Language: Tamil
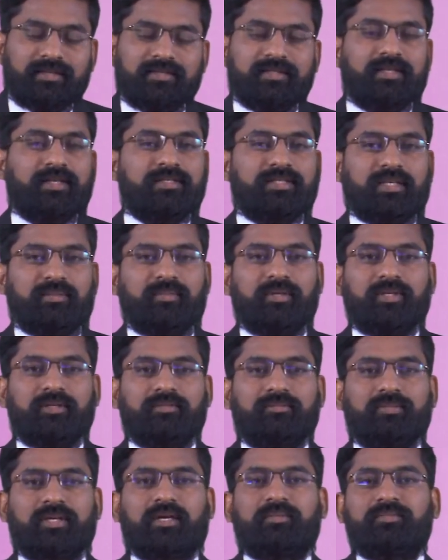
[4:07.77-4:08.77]
சில
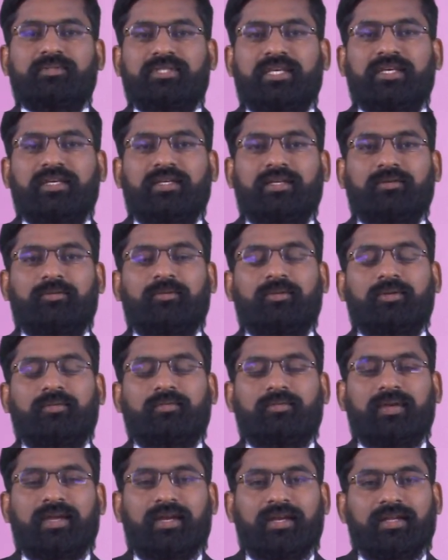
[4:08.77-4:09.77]
சமயம் நாம் செய்கிற ஒரு
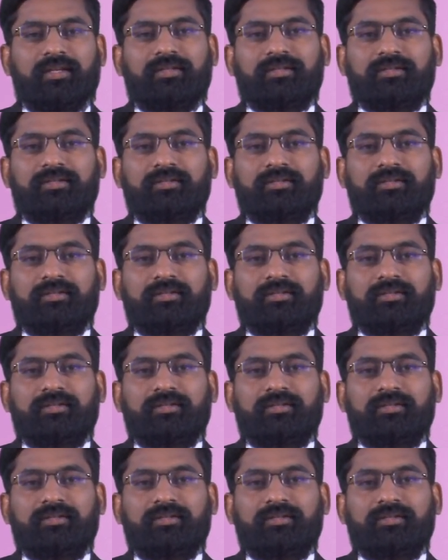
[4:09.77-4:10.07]
வேலை